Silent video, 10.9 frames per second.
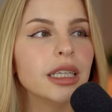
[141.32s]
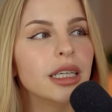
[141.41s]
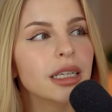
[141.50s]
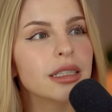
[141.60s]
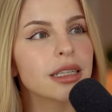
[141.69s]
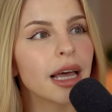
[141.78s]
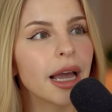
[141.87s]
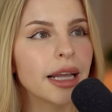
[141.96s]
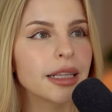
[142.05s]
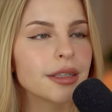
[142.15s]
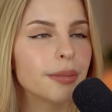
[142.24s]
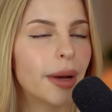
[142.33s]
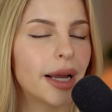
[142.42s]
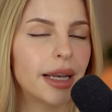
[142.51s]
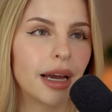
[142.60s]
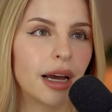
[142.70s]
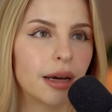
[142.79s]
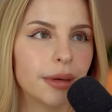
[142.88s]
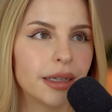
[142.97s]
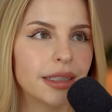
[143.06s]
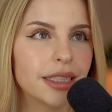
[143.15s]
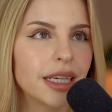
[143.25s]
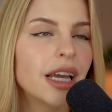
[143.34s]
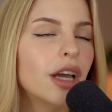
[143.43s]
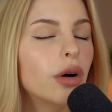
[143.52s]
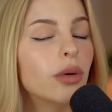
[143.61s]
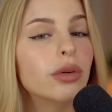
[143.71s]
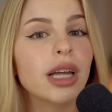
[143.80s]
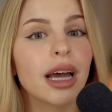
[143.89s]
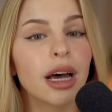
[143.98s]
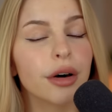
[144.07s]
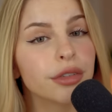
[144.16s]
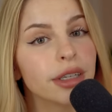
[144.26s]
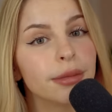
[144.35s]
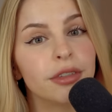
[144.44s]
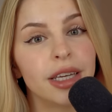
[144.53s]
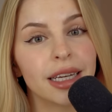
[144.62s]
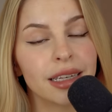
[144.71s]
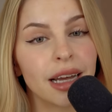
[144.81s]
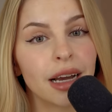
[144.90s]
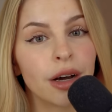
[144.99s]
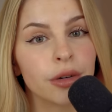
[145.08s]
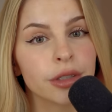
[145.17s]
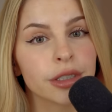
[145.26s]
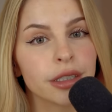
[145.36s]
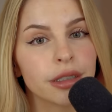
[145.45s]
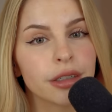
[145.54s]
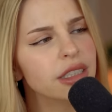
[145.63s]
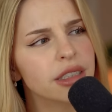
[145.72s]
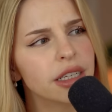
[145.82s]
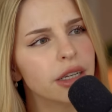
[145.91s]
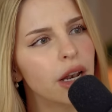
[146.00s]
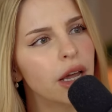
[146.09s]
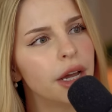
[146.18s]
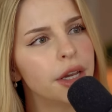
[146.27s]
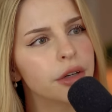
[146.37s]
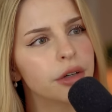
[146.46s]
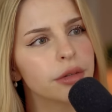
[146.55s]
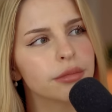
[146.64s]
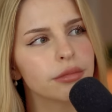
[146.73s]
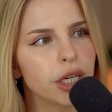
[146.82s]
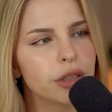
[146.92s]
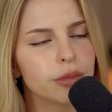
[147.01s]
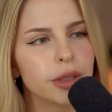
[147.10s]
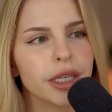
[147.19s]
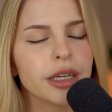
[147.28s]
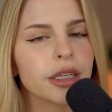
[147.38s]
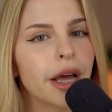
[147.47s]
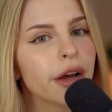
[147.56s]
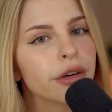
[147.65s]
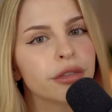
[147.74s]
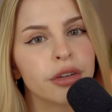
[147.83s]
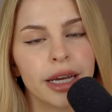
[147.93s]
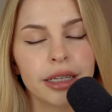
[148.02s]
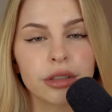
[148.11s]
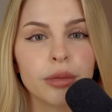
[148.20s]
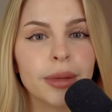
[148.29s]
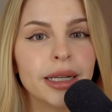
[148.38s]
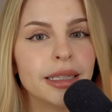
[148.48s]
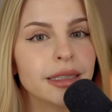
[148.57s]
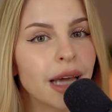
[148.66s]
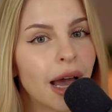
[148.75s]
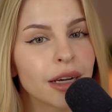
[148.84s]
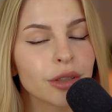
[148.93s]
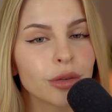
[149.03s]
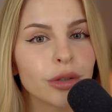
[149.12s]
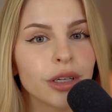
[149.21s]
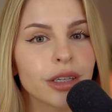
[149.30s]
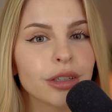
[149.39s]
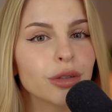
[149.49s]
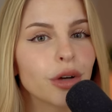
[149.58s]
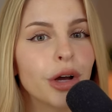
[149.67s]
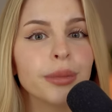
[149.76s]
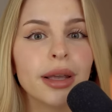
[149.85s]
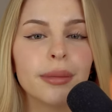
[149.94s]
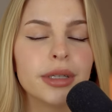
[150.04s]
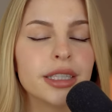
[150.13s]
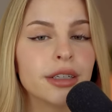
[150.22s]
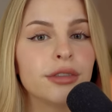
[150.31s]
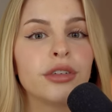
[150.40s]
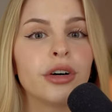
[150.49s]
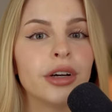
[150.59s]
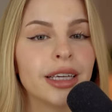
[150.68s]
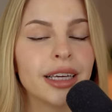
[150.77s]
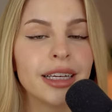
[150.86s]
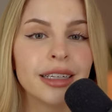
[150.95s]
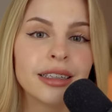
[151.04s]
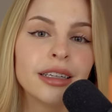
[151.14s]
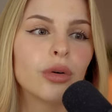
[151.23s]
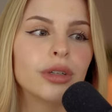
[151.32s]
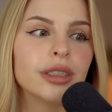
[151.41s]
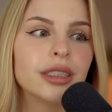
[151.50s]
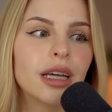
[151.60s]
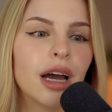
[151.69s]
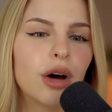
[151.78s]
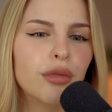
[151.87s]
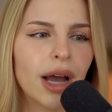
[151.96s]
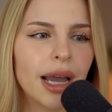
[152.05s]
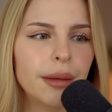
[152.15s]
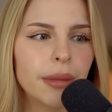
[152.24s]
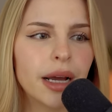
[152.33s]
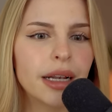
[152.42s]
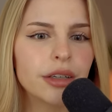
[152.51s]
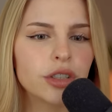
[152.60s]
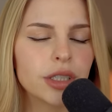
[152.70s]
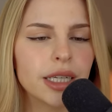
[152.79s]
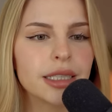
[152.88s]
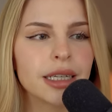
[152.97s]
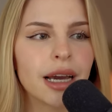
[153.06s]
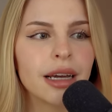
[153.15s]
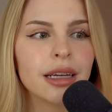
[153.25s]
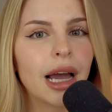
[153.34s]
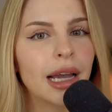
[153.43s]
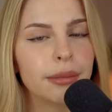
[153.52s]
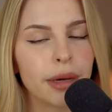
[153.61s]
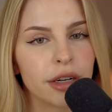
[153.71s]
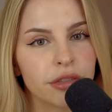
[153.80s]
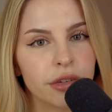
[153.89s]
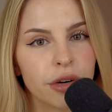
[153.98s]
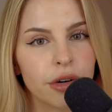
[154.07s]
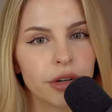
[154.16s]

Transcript: Ihr seid bei der Arbeit oder auf dem Weg nach Hause. Ihr seid alleine, geht mit den Gedanken vielleicht nochmal den Tag durch, träumt ein bisschen vor euch hin und auf einmal steht da ein Mann vor